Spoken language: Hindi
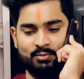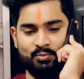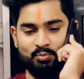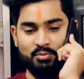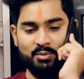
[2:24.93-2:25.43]
नहीं
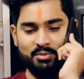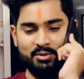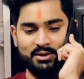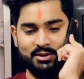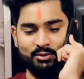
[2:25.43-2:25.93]
क्या मैं
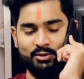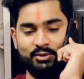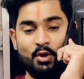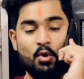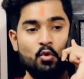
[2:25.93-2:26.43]
मैं बताता
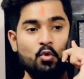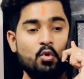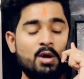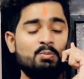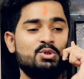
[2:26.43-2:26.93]
ना
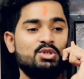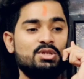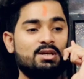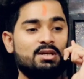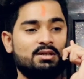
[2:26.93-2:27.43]
ओ एम
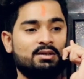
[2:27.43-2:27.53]
जी